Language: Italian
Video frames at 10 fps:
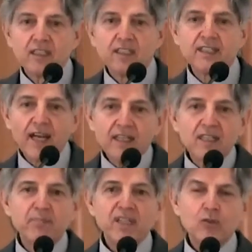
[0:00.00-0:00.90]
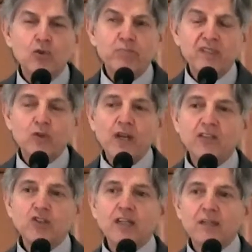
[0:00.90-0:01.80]
I grandi perso-
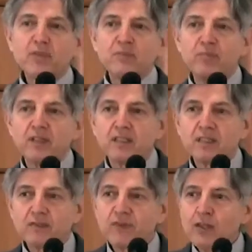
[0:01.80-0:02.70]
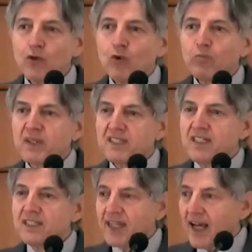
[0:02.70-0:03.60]
personaggi della Bibbia vengono
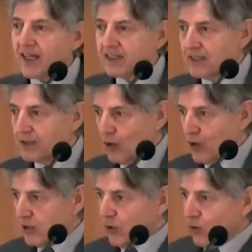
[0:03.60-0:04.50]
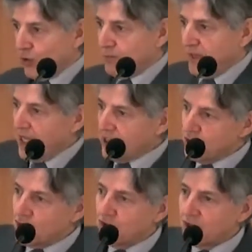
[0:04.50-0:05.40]
presentati con i loro
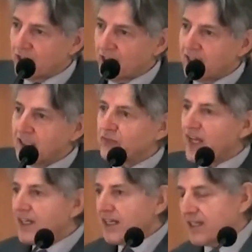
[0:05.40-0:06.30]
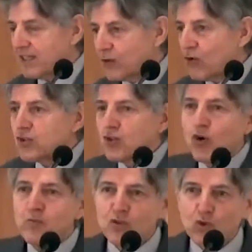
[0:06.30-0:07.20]
pregi e difetti, così
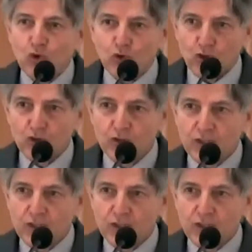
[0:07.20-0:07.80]
come sono,